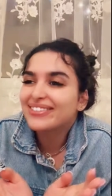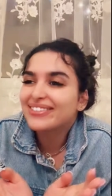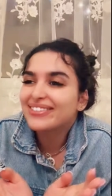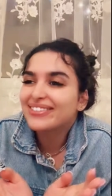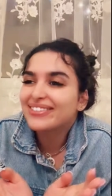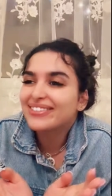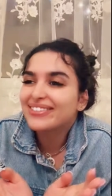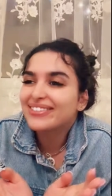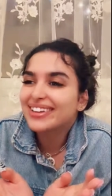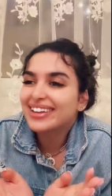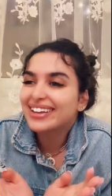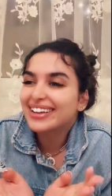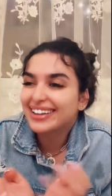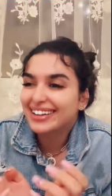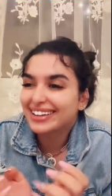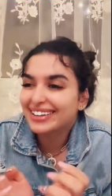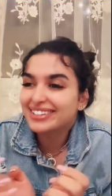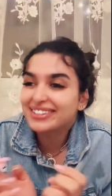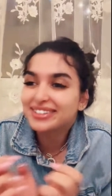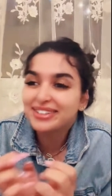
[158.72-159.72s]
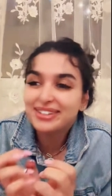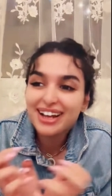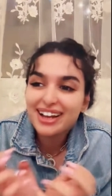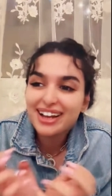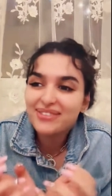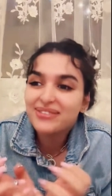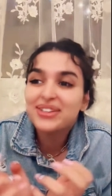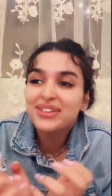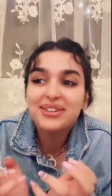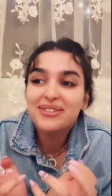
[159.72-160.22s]
هاي كيفك
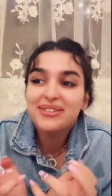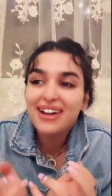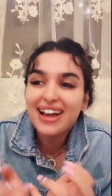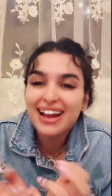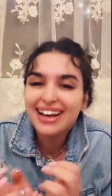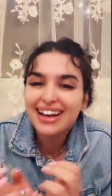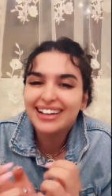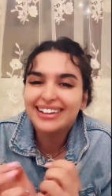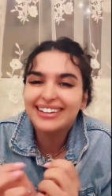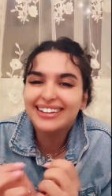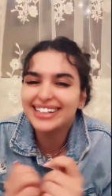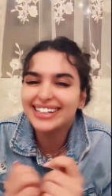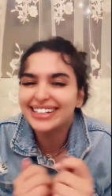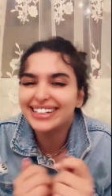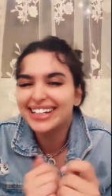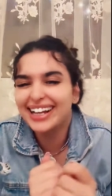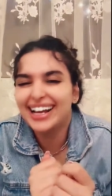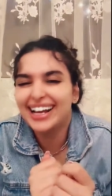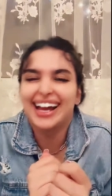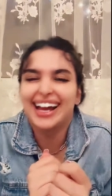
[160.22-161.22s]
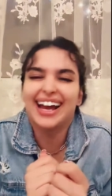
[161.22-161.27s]
شو من وين انت